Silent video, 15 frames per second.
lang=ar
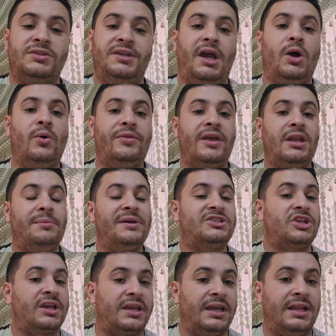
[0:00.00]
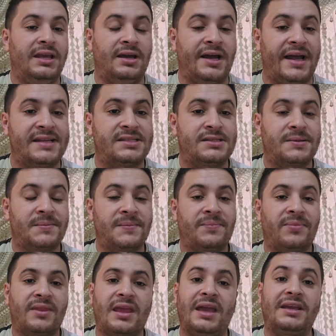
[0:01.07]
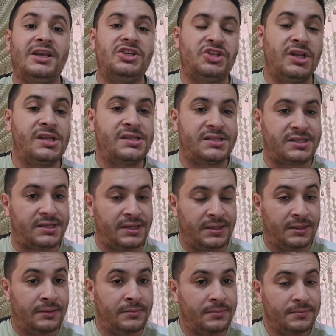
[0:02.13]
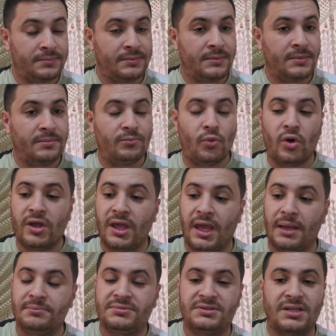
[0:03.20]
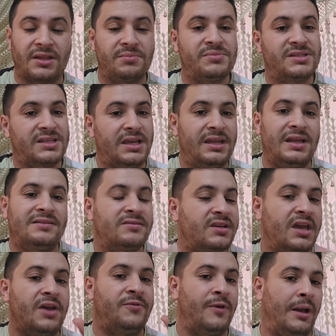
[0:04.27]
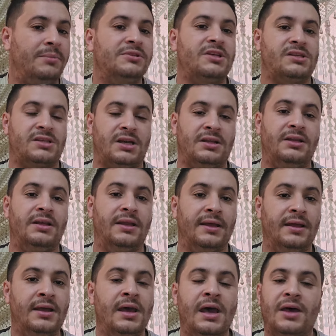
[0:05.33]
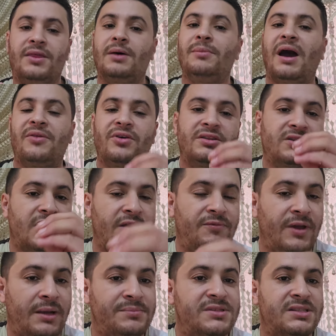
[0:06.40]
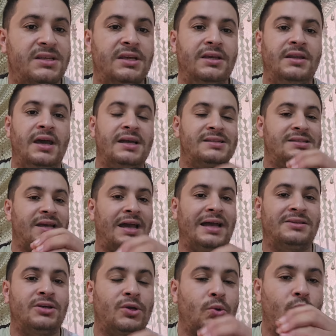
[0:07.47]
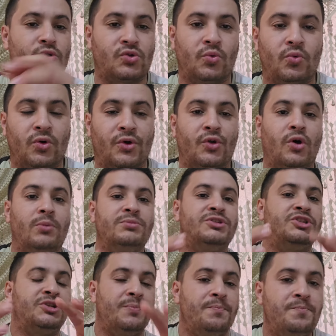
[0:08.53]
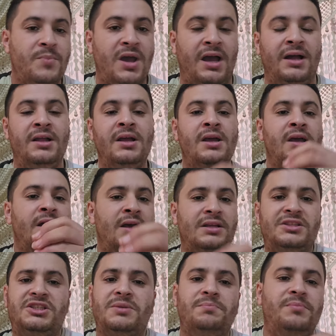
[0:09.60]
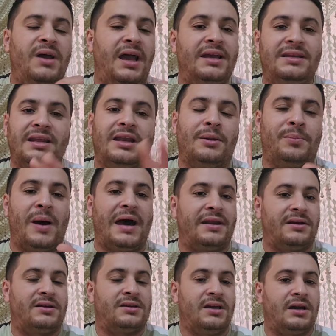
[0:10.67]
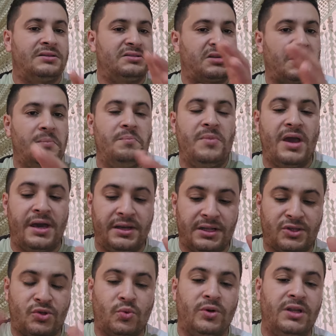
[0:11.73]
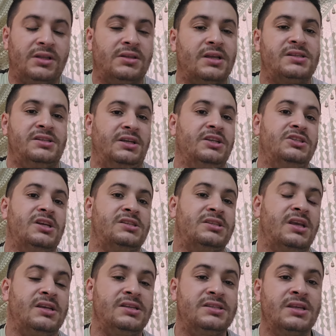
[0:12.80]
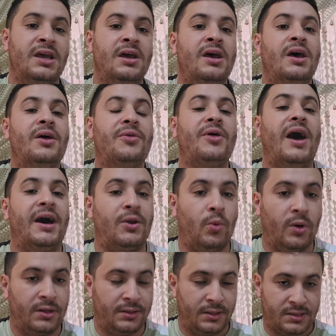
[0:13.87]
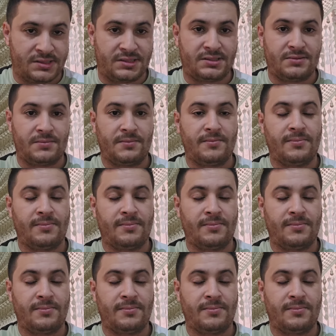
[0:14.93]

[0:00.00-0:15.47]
تعاود المشاكل يغاس كيجي السيد المهم تات مسكينه تكافح مش صغانين فما غادي تكافح مسكينات تقادر قوس مغروم تجمع تجمع البركات تخماري توني تتسعيش زيس فاروى النص